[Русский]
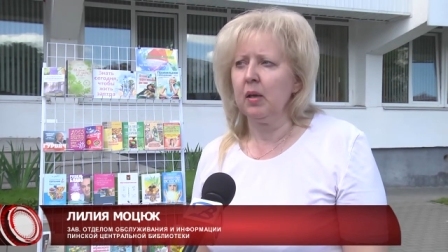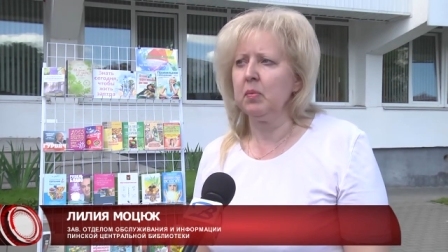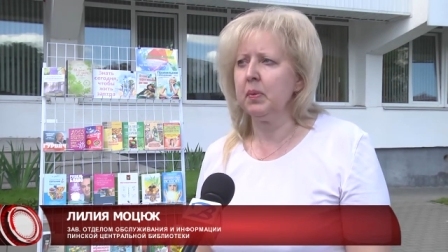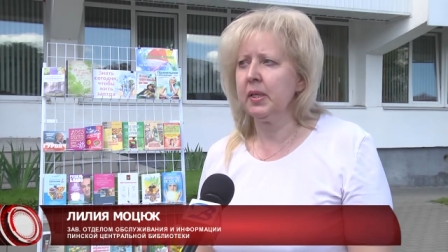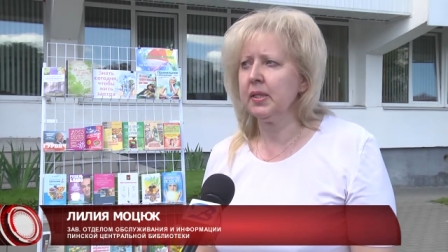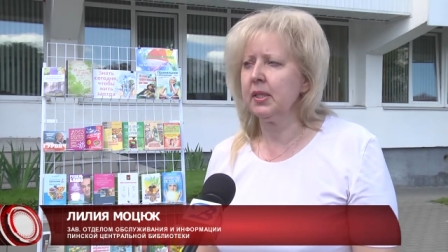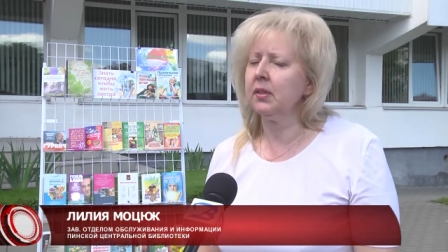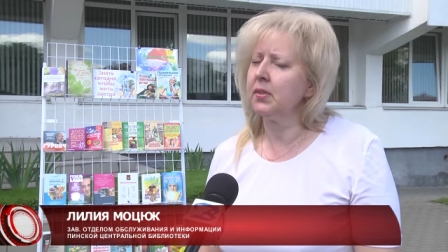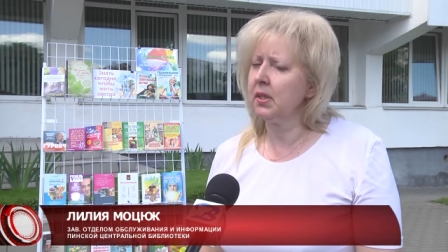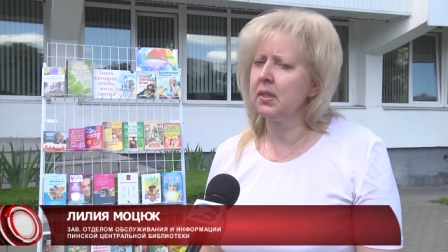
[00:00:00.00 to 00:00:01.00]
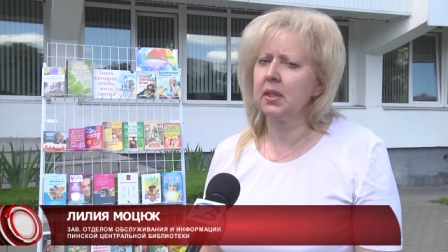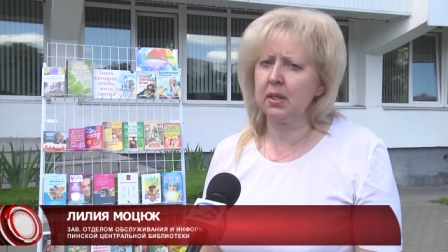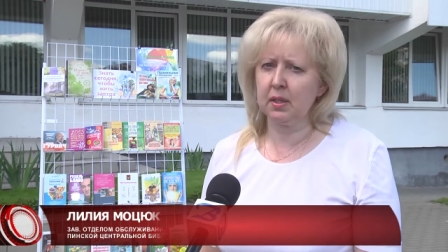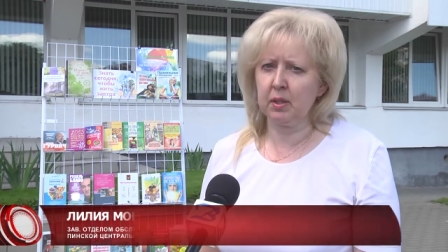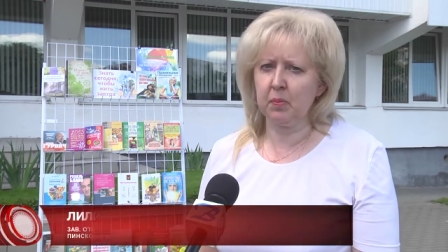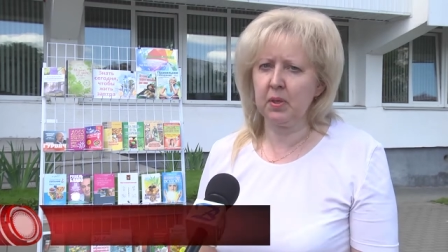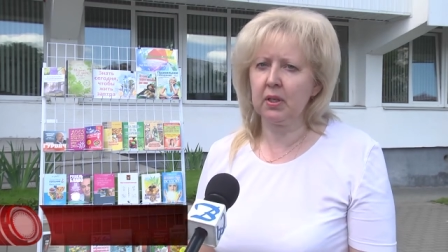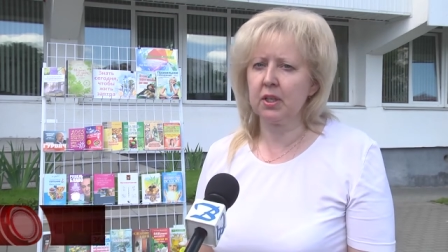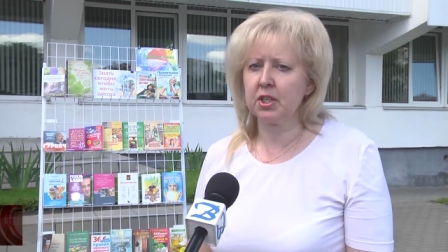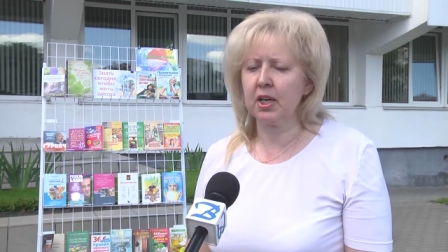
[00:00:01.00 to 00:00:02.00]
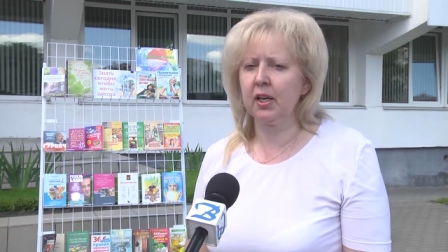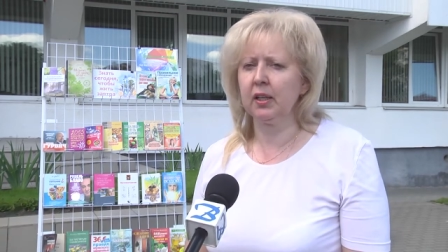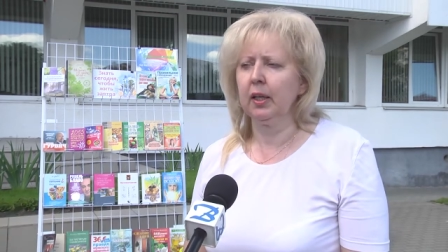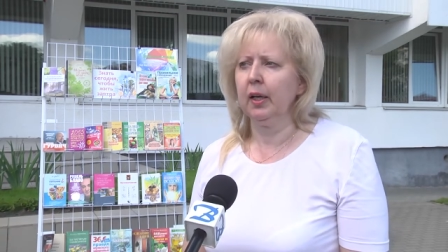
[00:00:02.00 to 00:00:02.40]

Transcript: Библиотеки всей страны приглашают